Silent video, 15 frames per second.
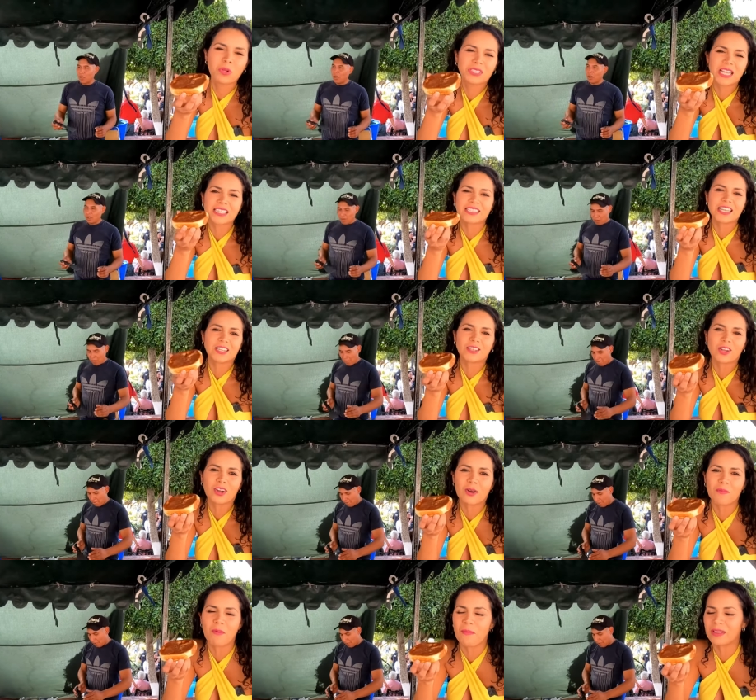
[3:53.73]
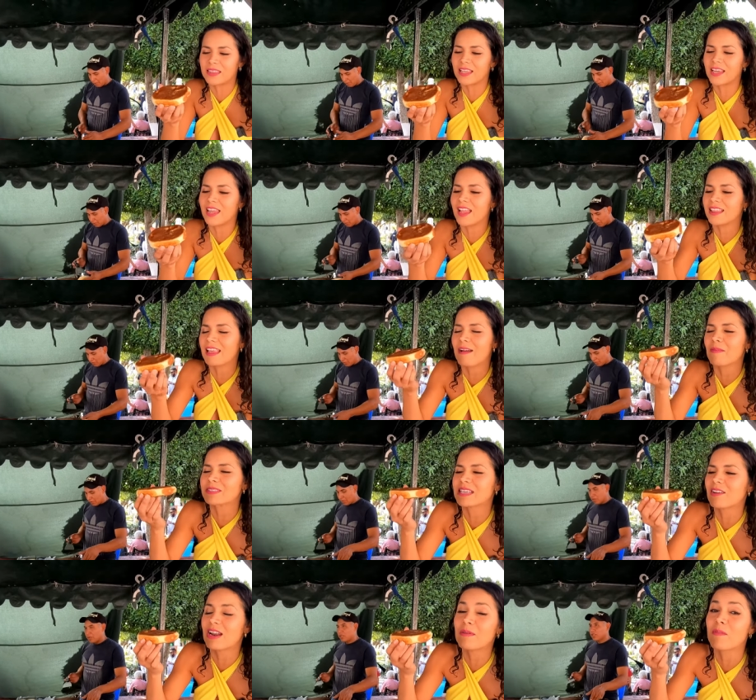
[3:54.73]
dulcecito como mantequillita y
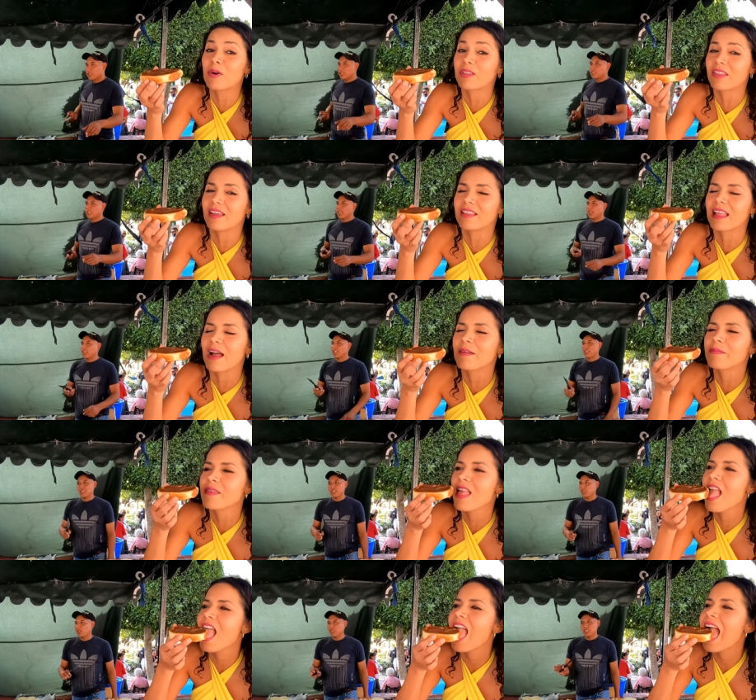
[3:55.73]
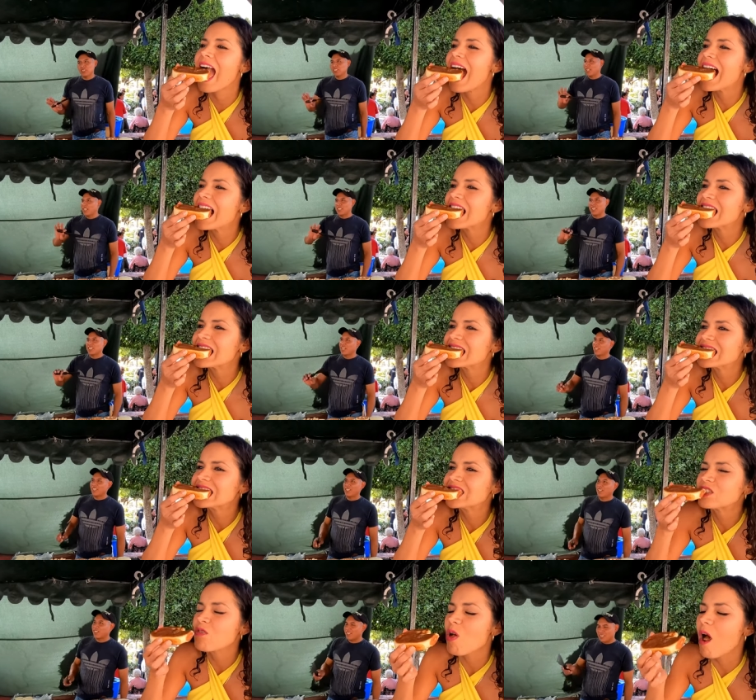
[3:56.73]
vamos a dar una mordidita.
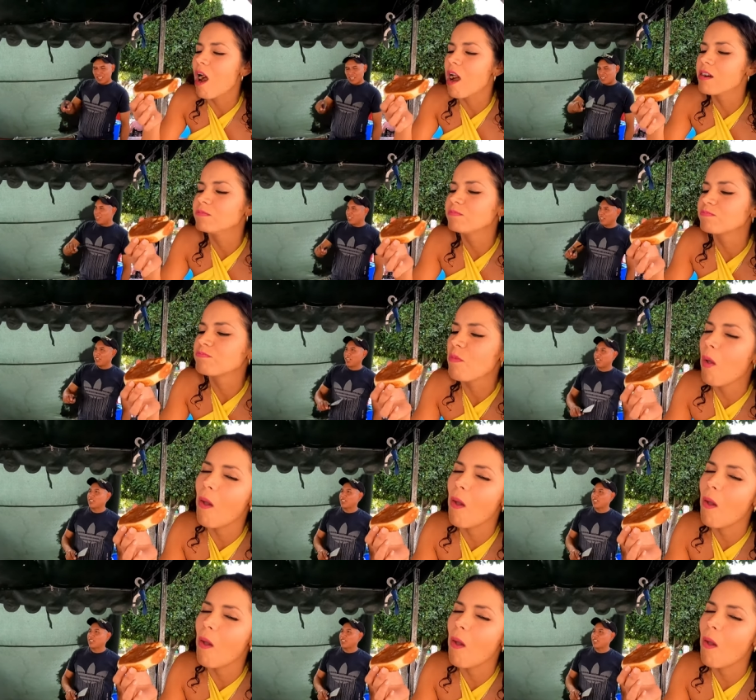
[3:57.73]
nada, están así.